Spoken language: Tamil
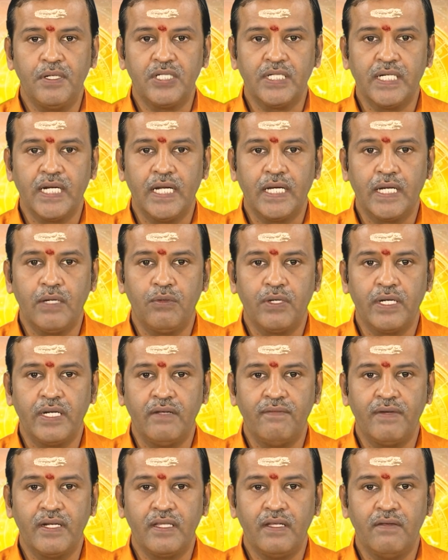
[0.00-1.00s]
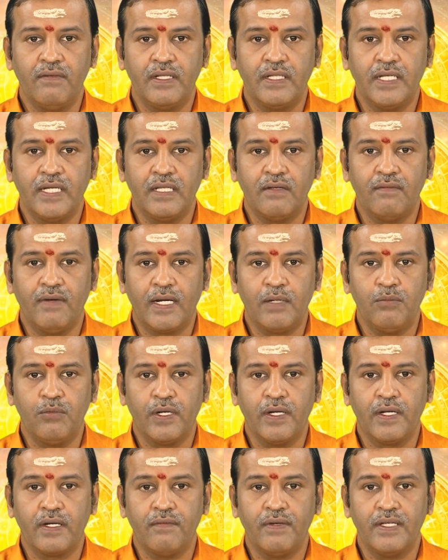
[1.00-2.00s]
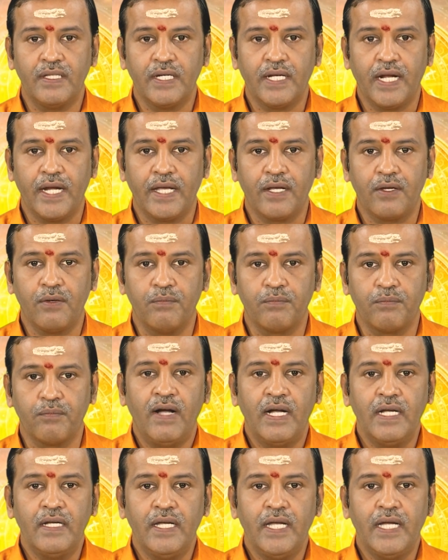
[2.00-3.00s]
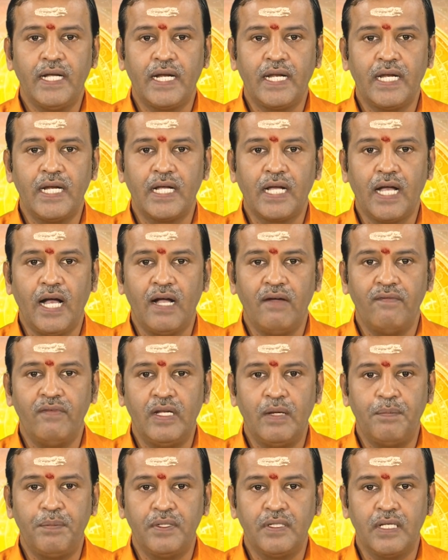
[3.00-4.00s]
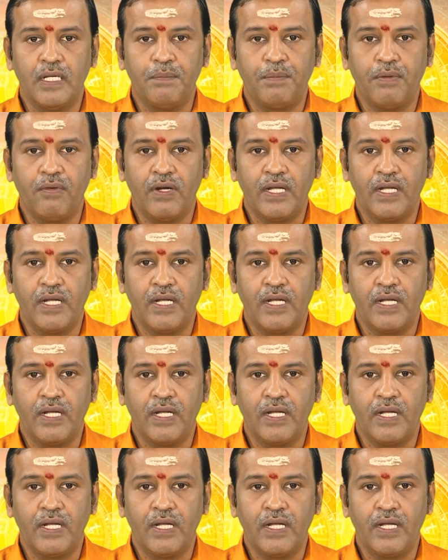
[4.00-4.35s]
பிரச்சனைகளுக்கு ஒரு நிவர்த்தி வந்து இந்த வாரம் உங்களுக்கு வந்து கிடைக்கும் வங்கி கடனுக்காக விண்ணப்பித்து